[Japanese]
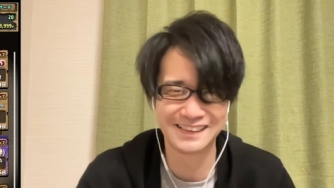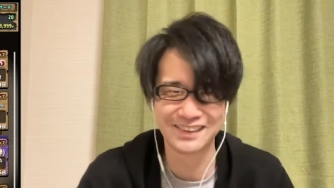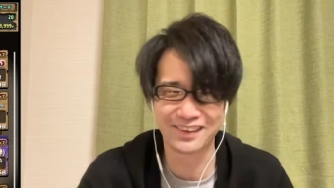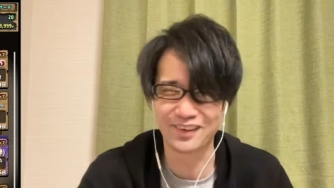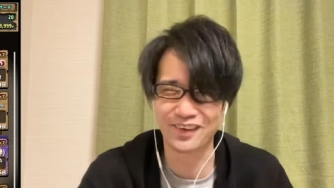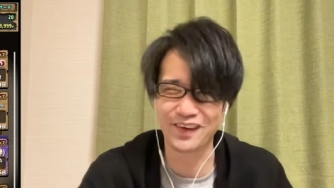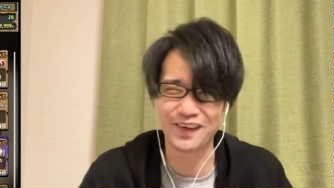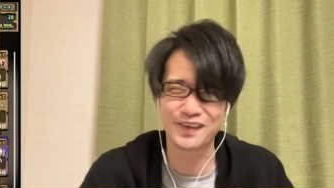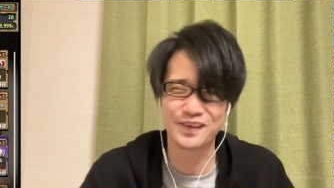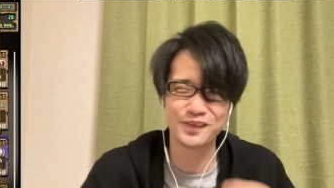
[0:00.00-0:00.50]

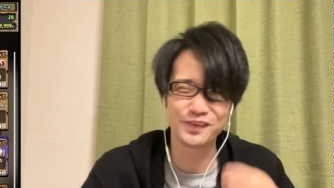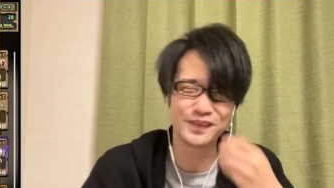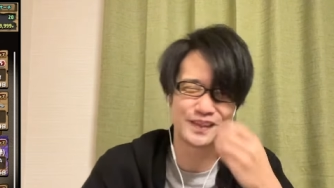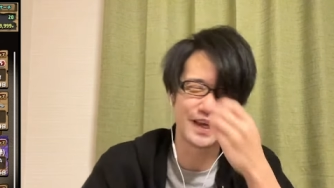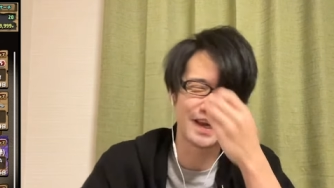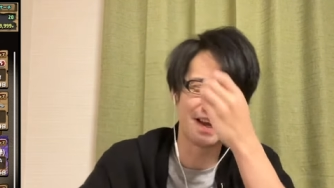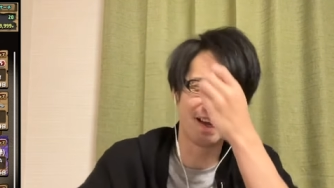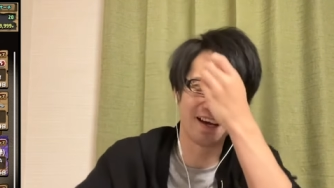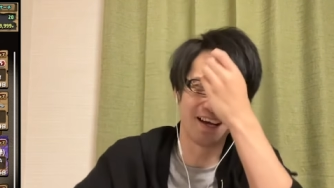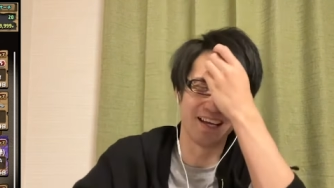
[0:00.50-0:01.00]
これ言っ
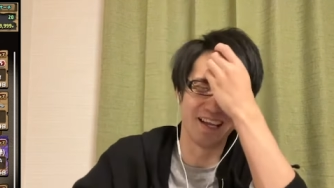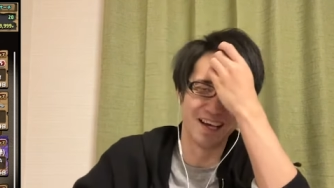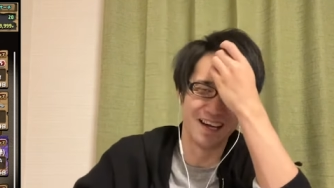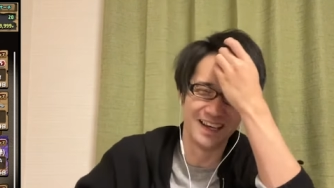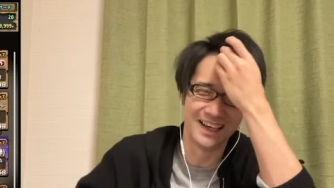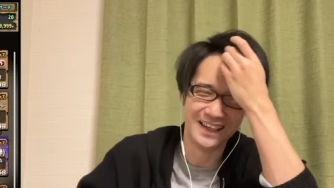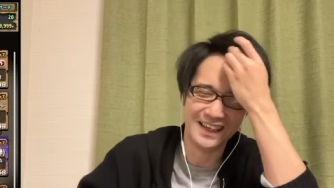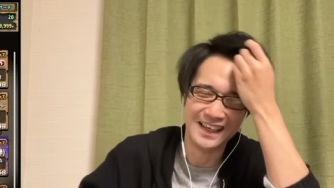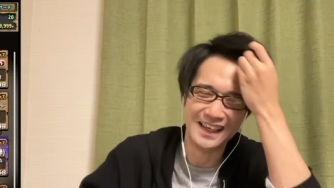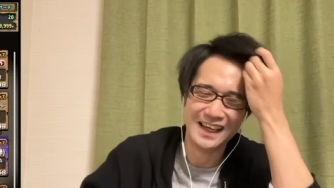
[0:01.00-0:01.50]
ていいかな
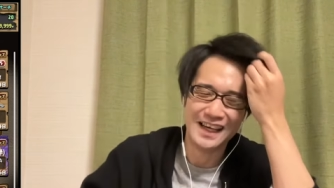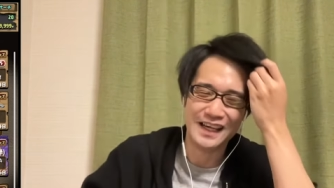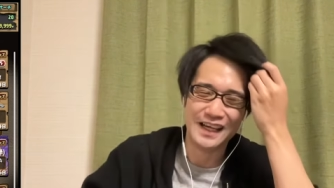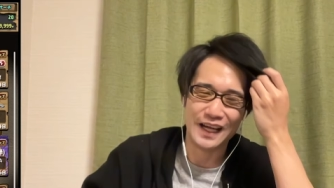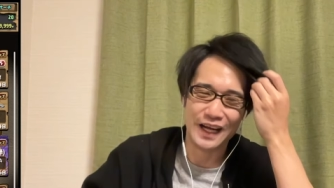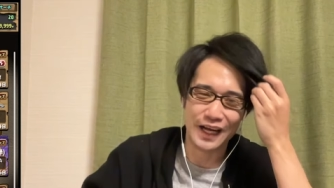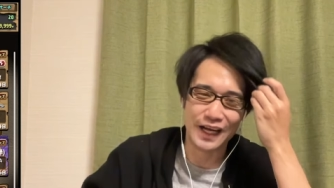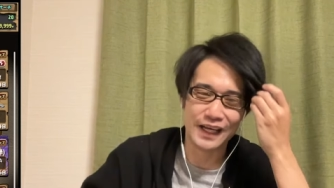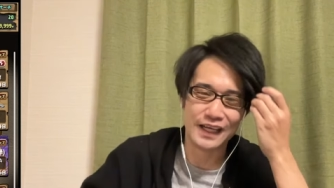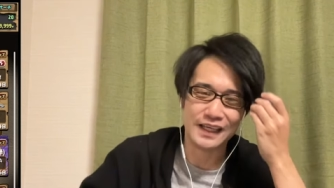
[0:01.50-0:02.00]

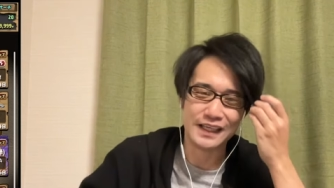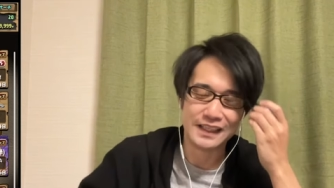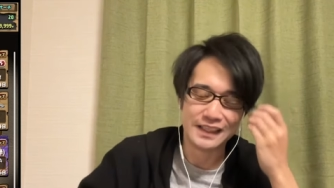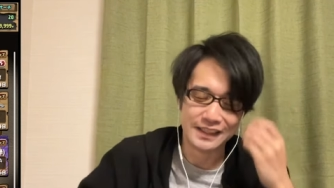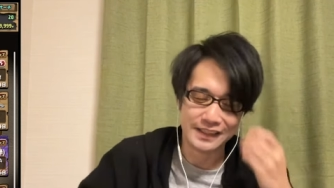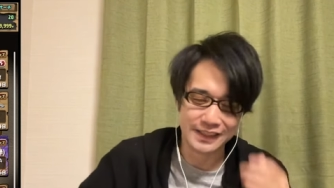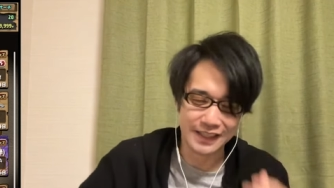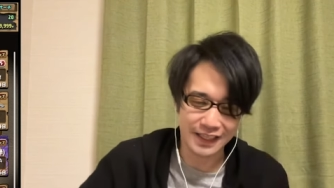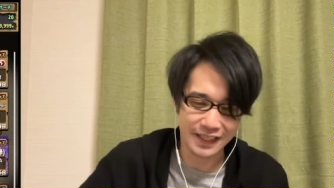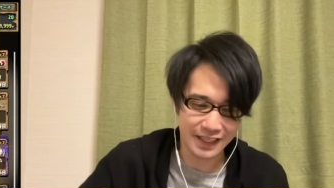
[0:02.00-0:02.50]
はい。
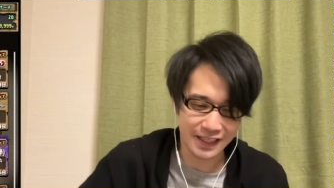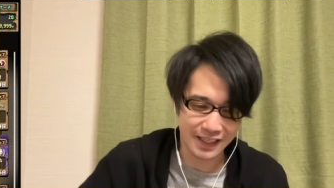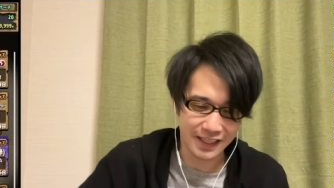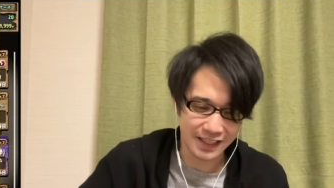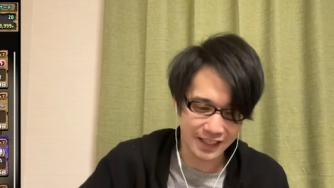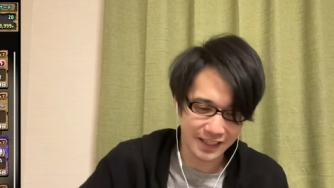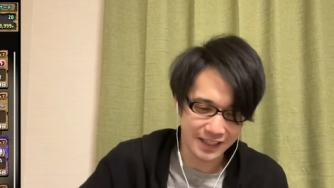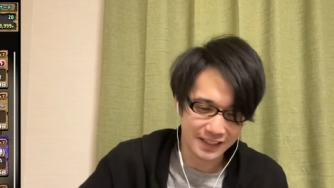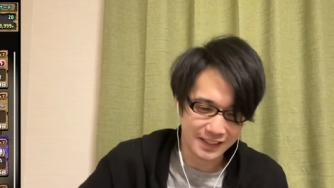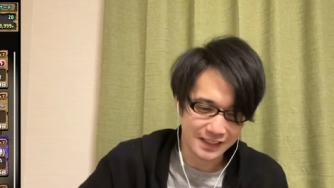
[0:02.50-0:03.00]
だか
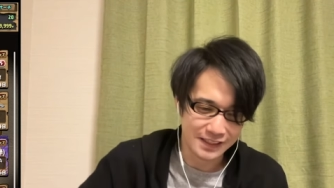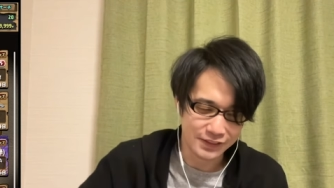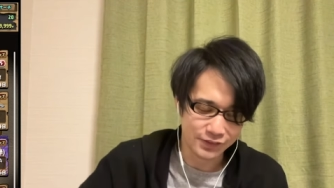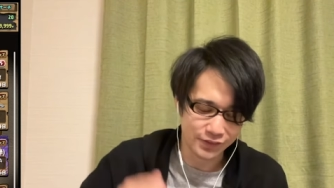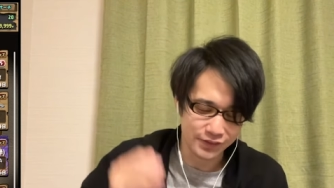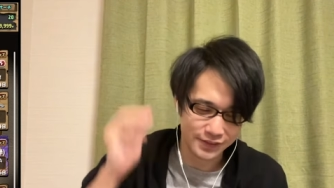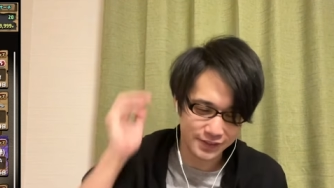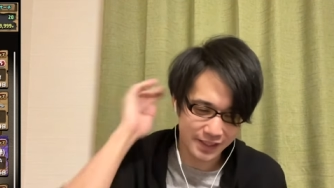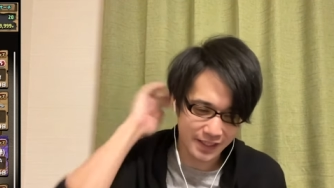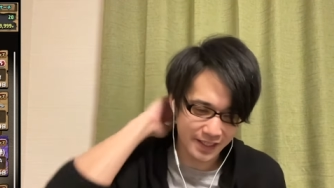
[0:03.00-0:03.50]
ら、そ
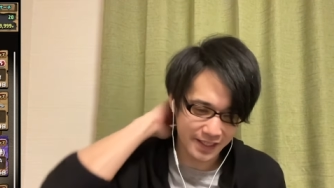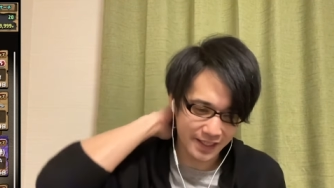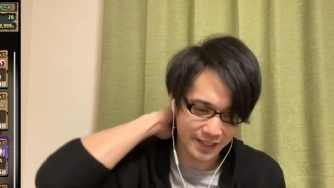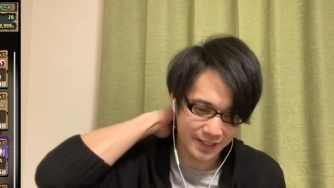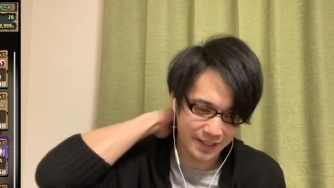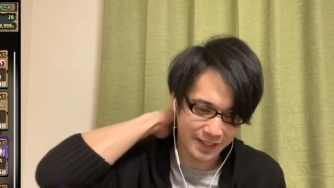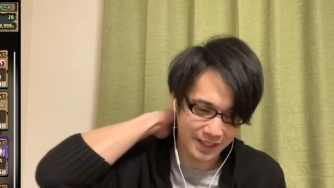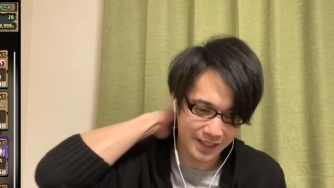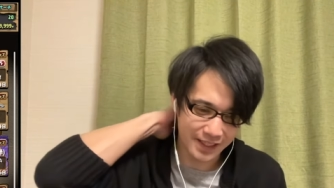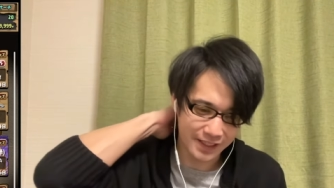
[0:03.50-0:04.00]
うです
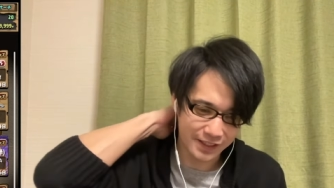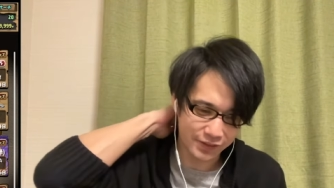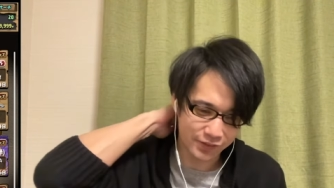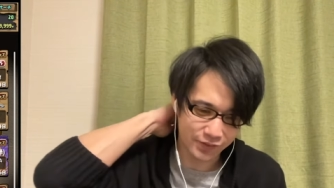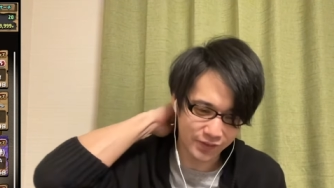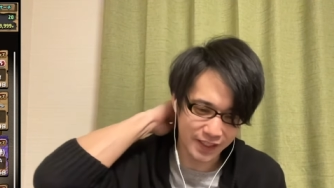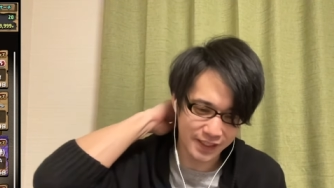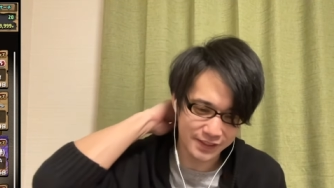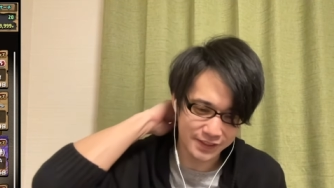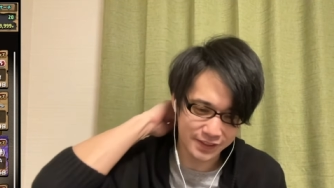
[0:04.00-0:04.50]
ね。はい。
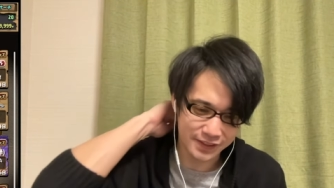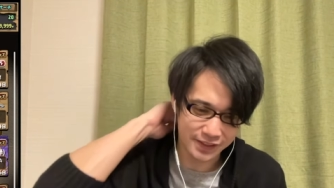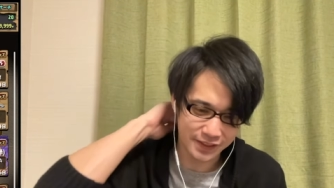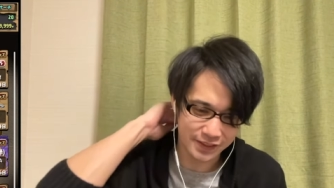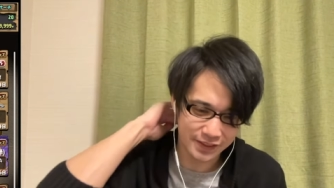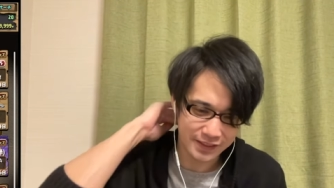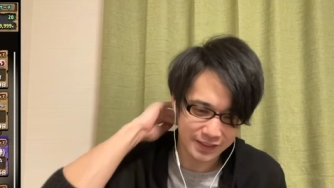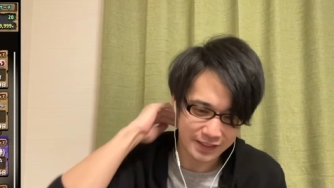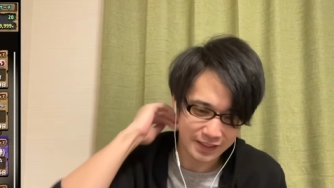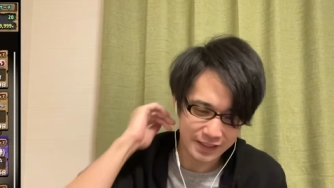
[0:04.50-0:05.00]
とりあえず、
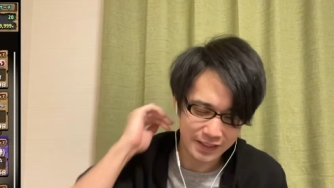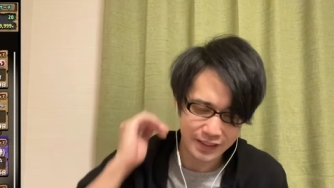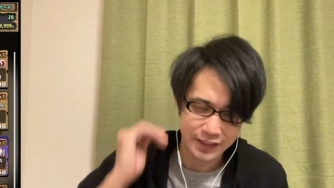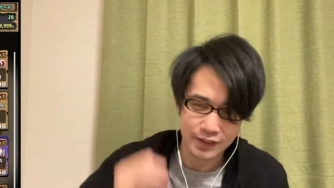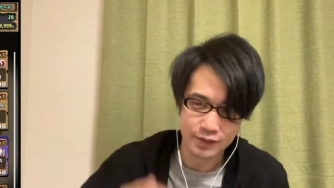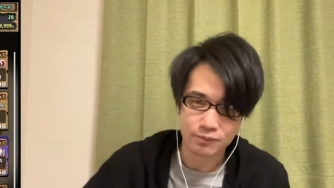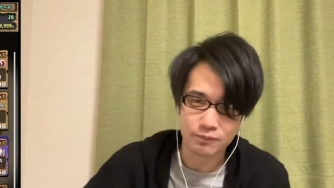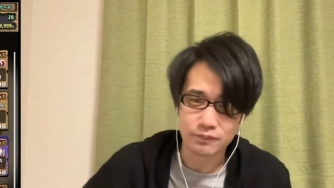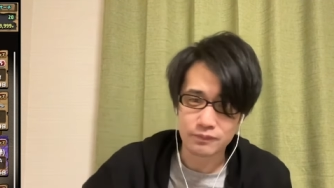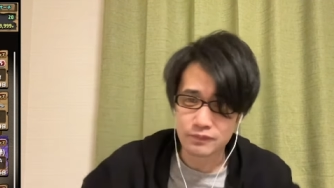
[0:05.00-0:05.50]

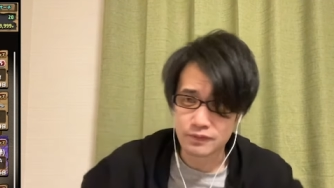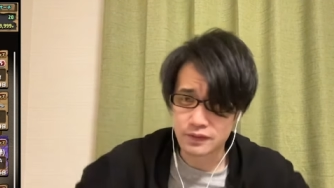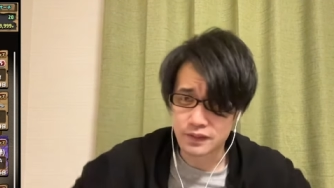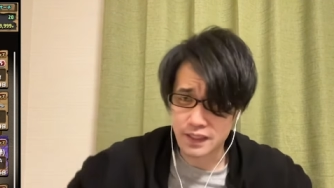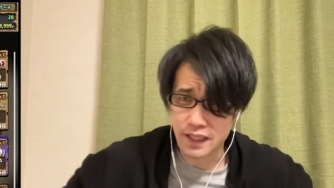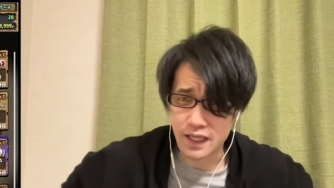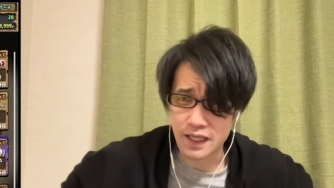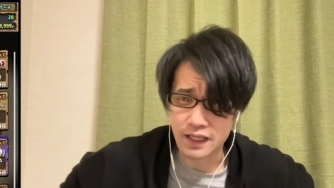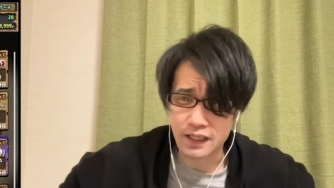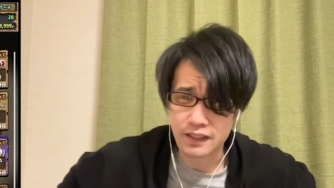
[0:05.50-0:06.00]

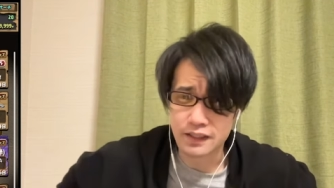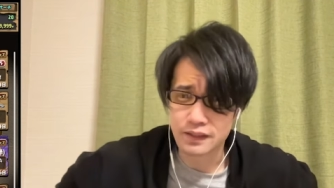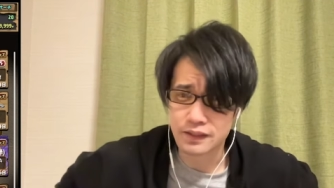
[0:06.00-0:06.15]
ね。